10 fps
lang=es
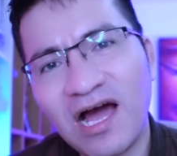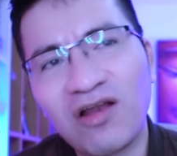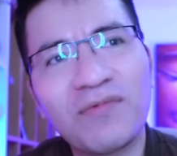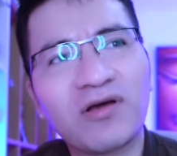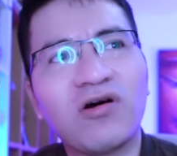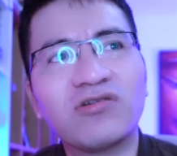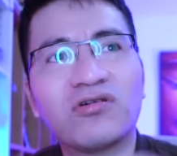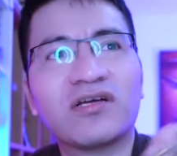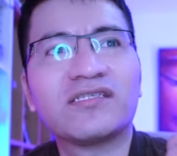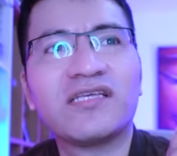A lo mejor
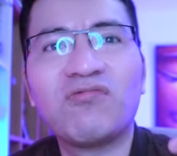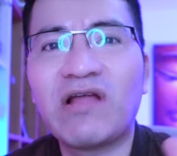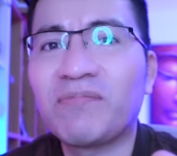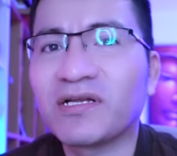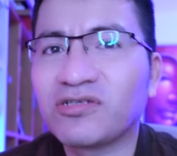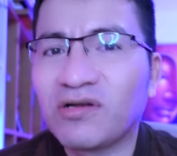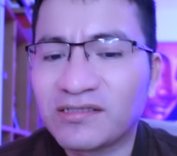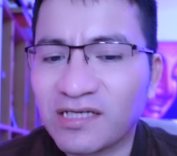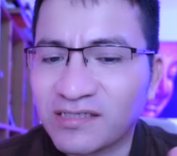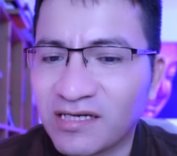yo que sé, una
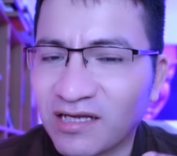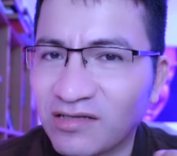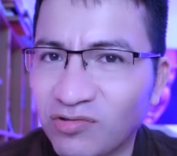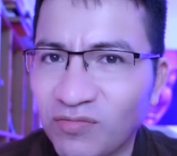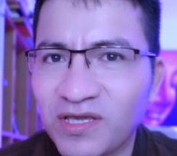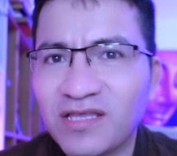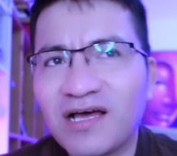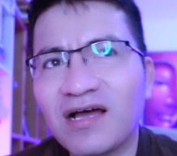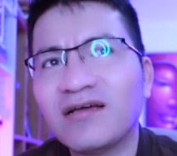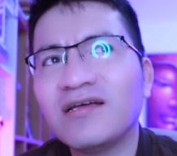persona se acerca en tu
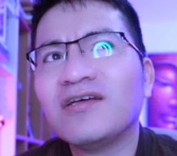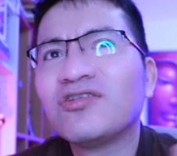vida,